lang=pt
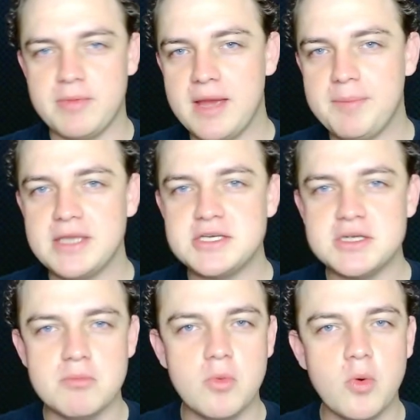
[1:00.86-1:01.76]
Eu me
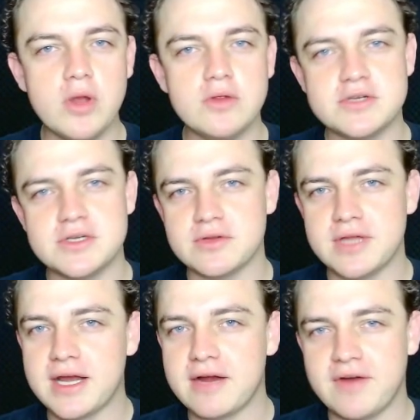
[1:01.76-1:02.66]
arrependi muito de não
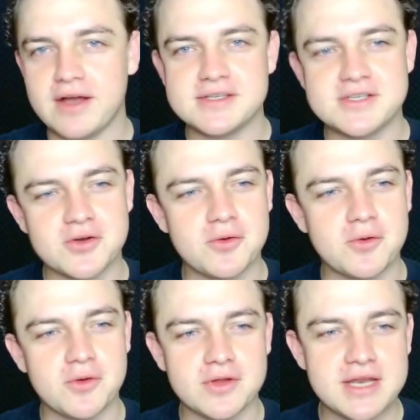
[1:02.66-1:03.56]
ter gravado esse jogo
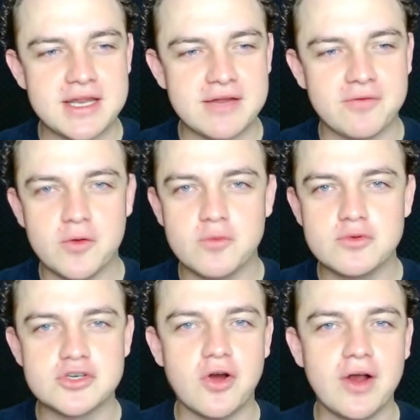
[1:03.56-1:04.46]
com Londrina, foi
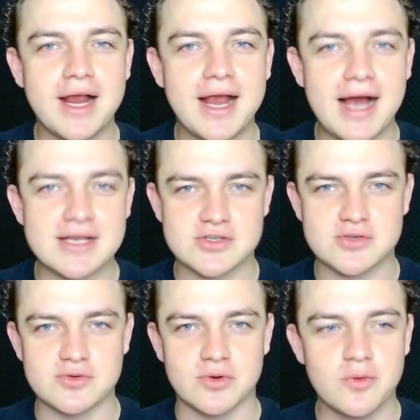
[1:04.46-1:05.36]
um
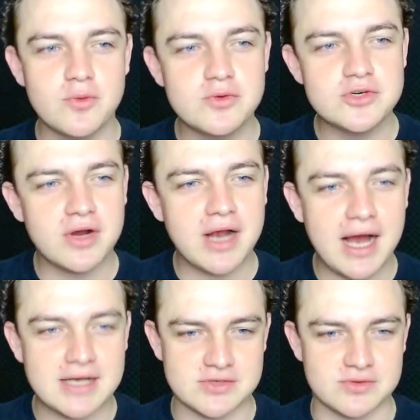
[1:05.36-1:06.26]
jogaço, um
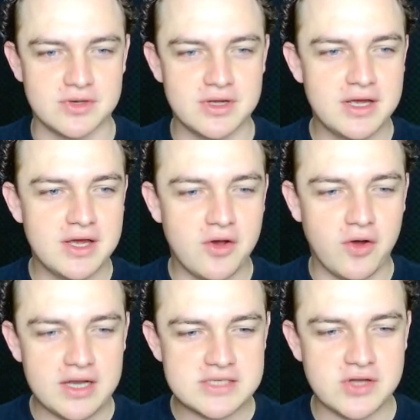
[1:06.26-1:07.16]
jogaço.
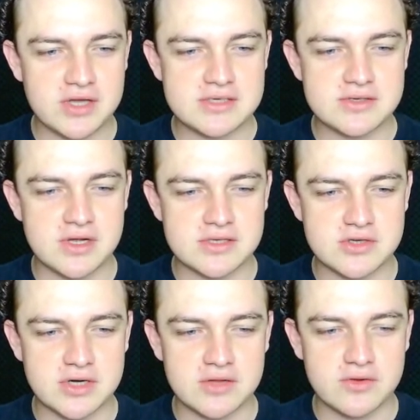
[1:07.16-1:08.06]
Olha as notas dos
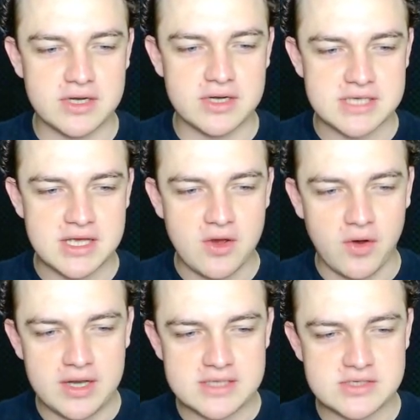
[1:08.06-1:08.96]
nossos jogadores,
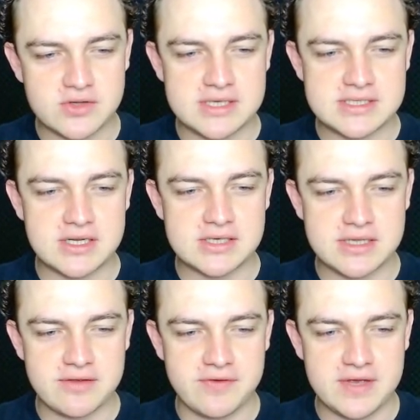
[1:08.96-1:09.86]
olha as notas da
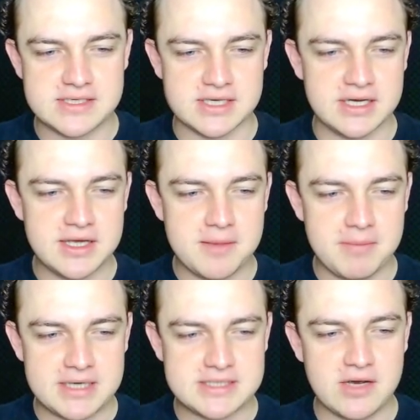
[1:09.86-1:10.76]
nossa defesa.
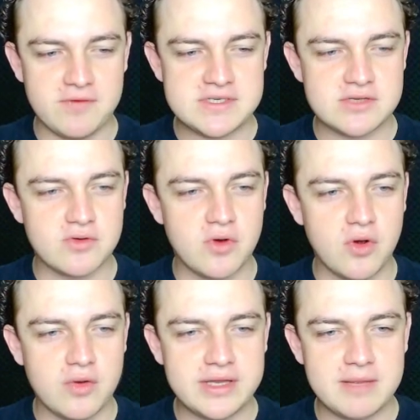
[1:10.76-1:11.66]
Marcel fazendo
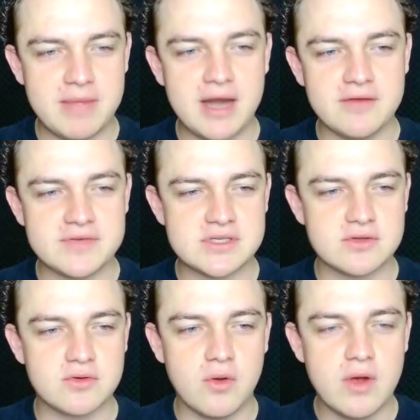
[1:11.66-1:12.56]
gol, Lindenberg
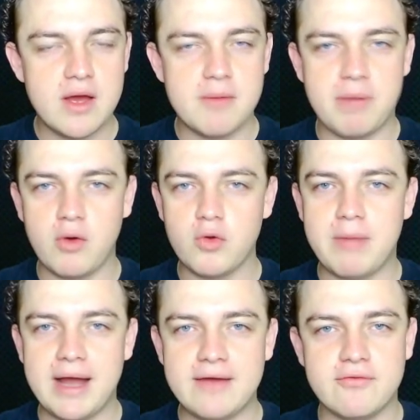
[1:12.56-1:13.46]
fazendo gol, Paulo
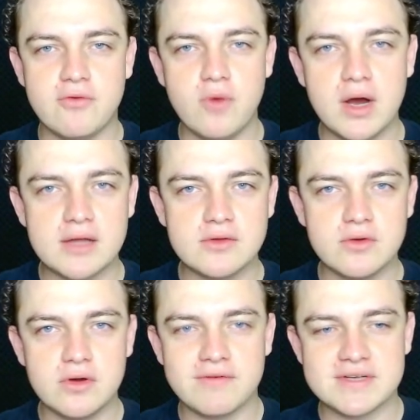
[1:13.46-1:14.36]
Baia
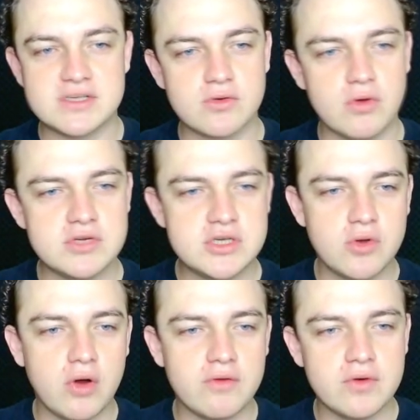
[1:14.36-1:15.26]
voando, fazendo gol de
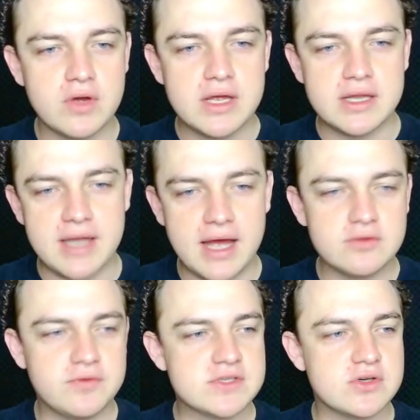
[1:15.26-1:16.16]
novo,
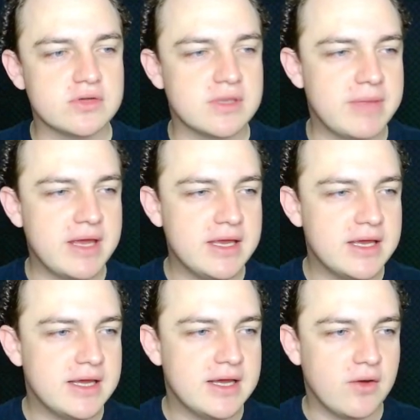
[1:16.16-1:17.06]
Neto fez gol também.
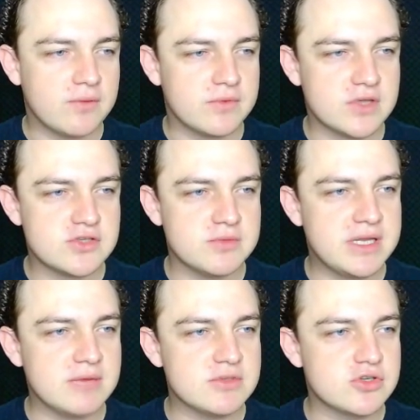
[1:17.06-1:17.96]
Nós
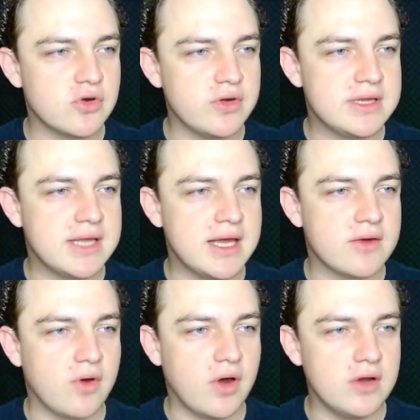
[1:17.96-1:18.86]
dominamos o jogo
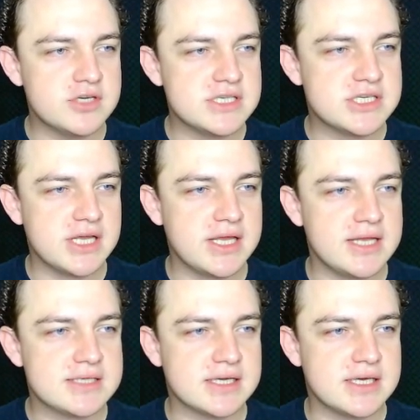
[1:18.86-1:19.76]
inteiro, olha o XG
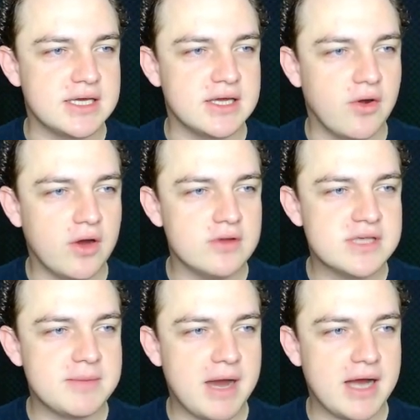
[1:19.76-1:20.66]
deles aqui, olha
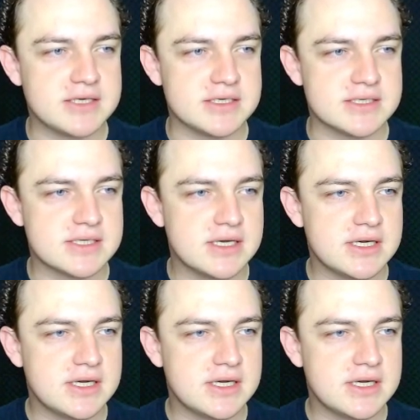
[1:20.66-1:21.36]
os remates.